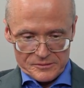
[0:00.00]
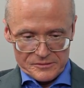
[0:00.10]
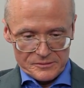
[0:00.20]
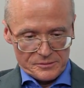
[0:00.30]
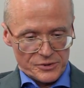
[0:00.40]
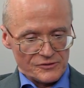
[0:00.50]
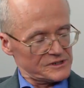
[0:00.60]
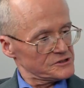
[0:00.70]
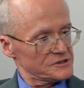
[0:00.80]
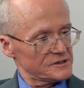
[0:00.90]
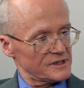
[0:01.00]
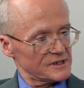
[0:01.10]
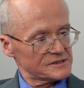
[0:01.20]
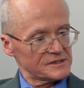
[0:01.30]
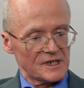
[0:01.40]
Mm, prowadzić
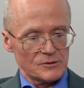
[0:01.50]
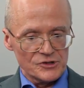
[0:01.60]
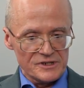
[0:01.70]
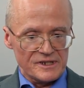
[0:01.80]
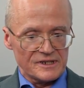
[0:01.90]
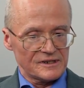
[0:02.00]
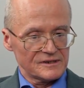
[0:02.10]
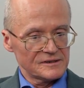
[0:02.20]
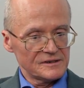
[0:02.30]
interesy, albo nie.